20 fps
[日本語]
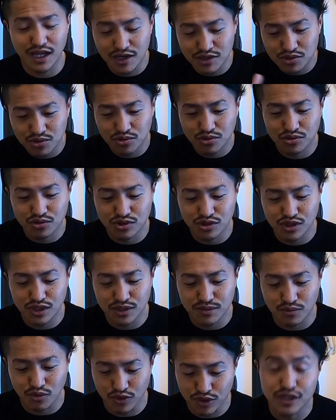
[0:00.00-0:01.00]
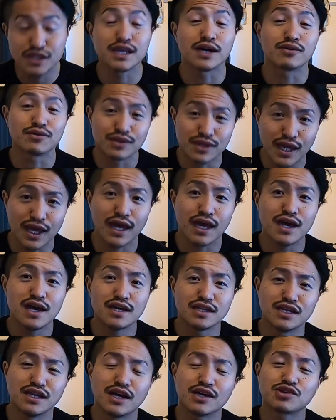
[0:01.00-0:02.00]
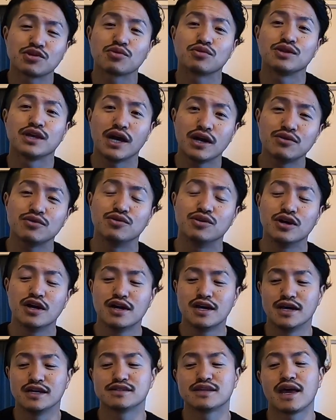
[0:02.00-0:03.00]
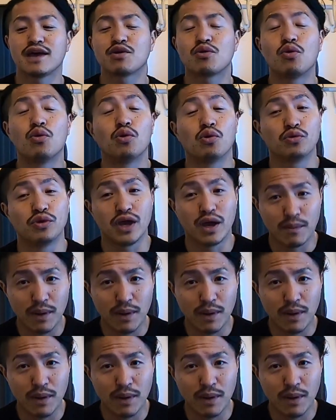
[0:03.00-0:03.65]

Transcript: 南極にも行きたくて、で、南極にある最高峰の